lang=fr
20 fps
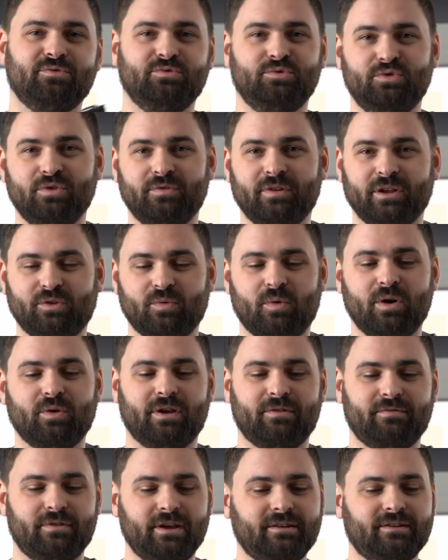du 2.23 qu'on
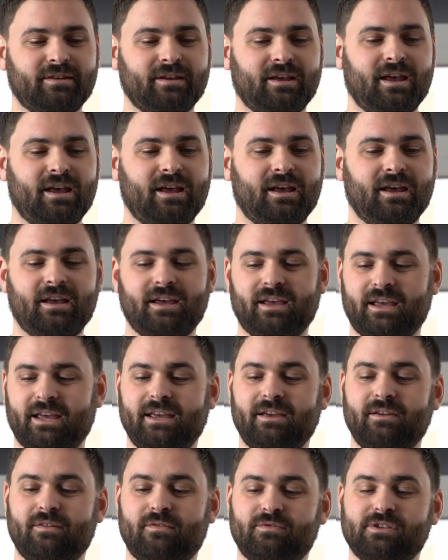a faite.
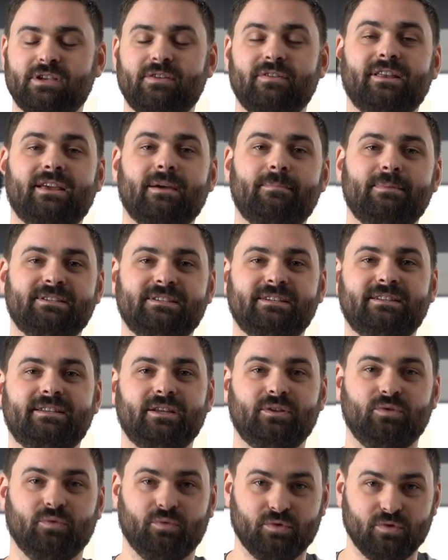Et vous avez une capacité
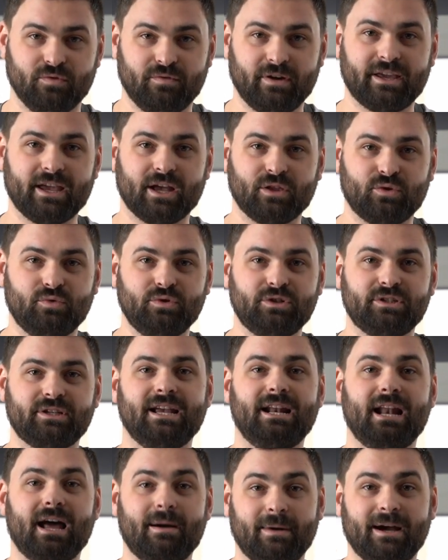de 20 cartouches
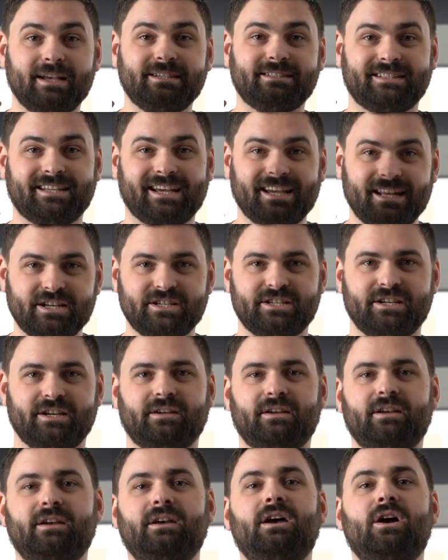et l'arme reste très légère.
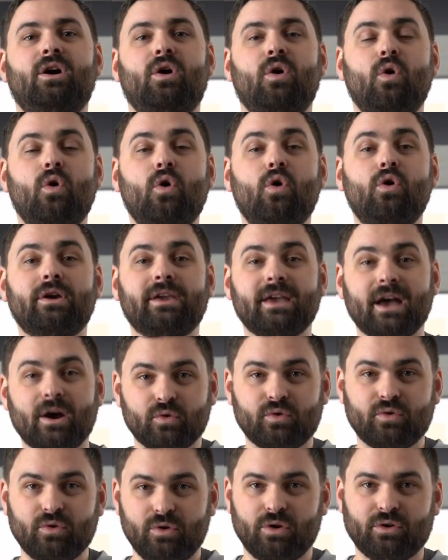Aucun
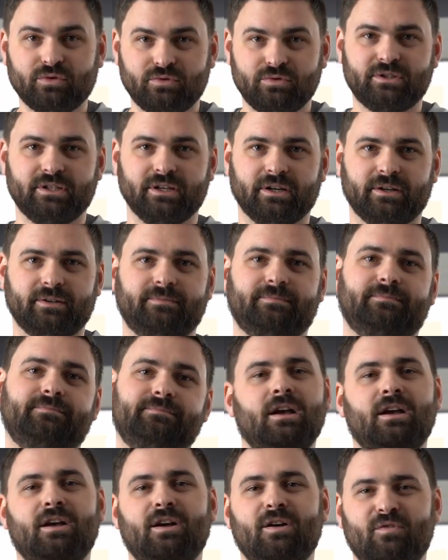recul lors du tir.
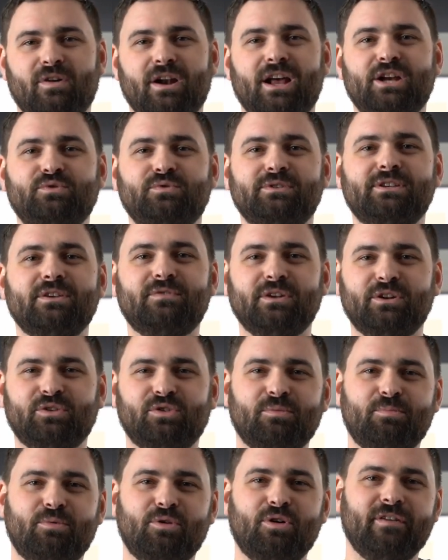Voilà, je vous ai fait le
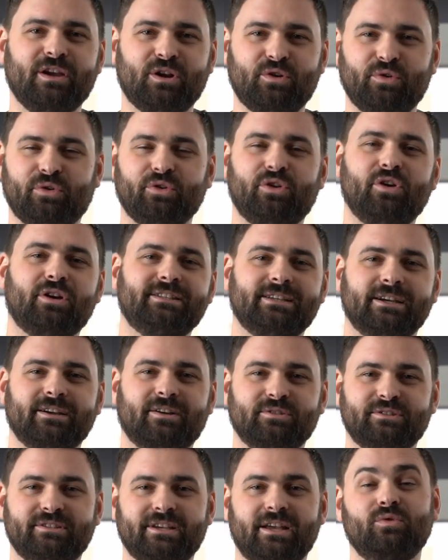topo avec le Ruger
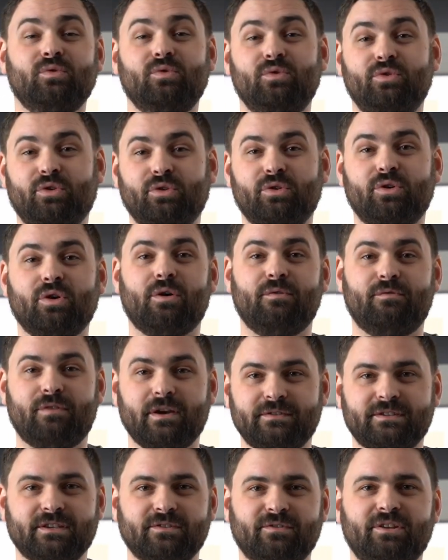57 ou le Ruger
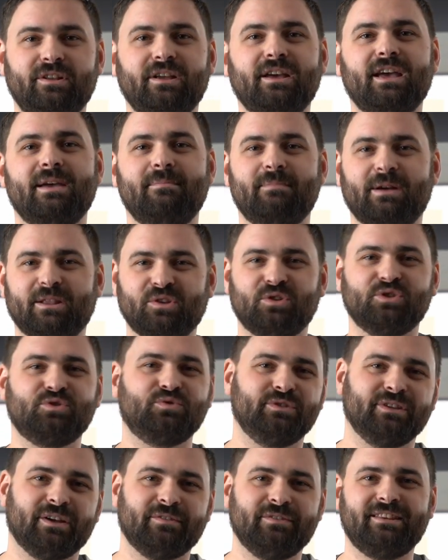5.7 et maintenant je
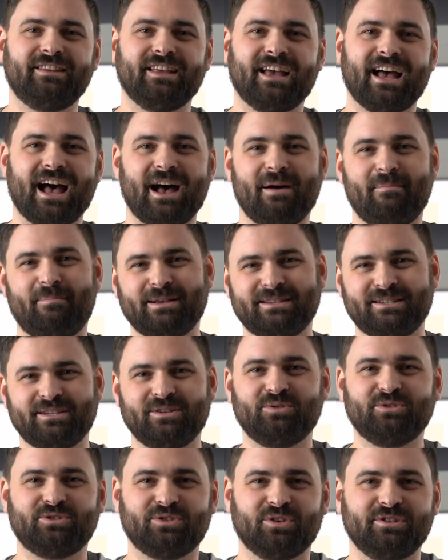vous invite à passer
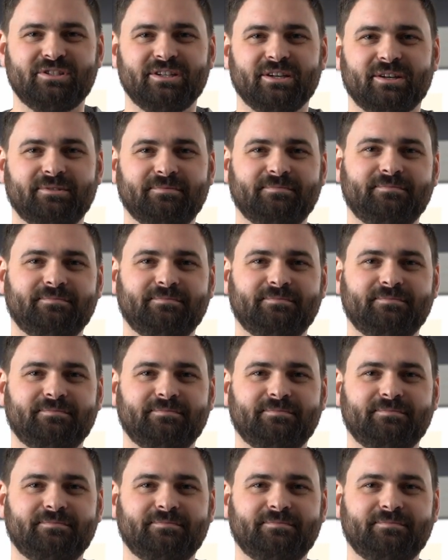au stand de tir.